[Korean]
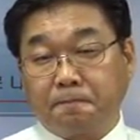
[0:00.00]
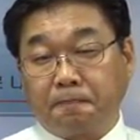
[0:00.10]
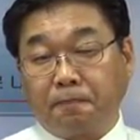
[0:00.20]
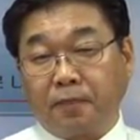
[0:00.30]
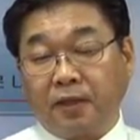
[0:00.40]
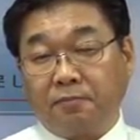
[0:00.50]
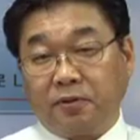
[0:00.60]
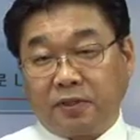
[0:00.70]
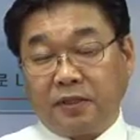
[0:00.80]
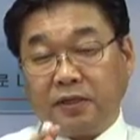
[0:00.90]
음,
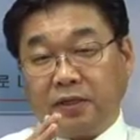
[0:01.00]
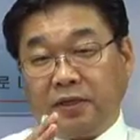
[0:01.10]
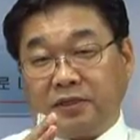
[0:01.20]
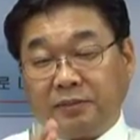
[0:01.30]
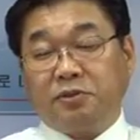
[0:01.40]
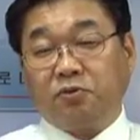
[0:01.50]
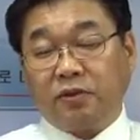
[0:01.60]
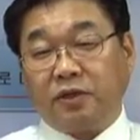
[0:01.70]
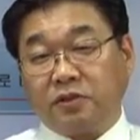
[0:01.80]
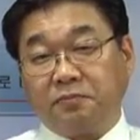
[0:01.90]
뭐 잠시
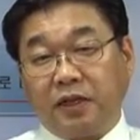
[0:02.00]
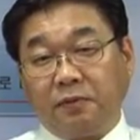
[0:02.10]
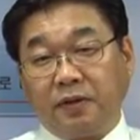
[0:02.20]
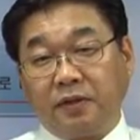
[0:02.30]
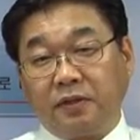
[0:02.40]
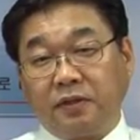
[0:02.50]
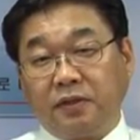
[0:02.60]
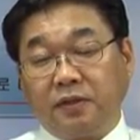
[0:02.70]
동안 그랬습니다만